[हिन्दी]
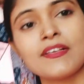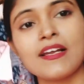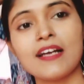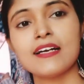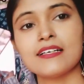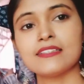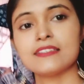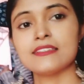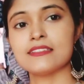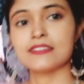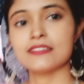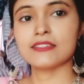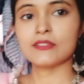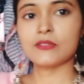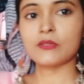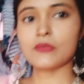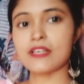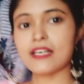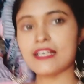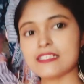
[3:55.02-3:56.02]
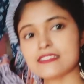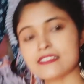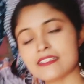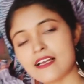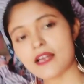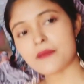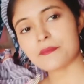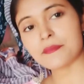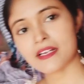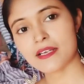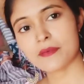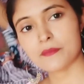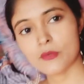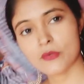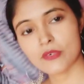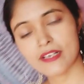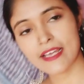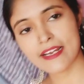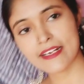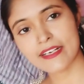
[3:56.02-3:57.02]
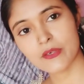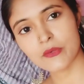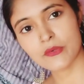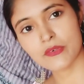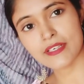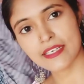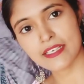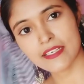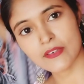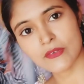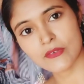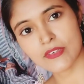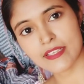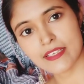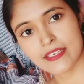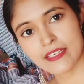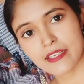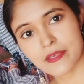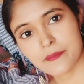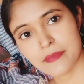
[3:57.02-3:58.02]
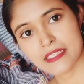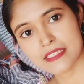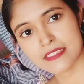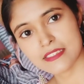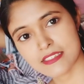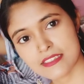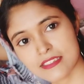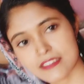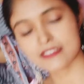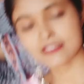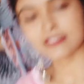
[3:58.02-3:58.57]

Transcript: हैं और यहाँ पर गाइस मैं और मेरी जो सिस्टर है वो यहाँ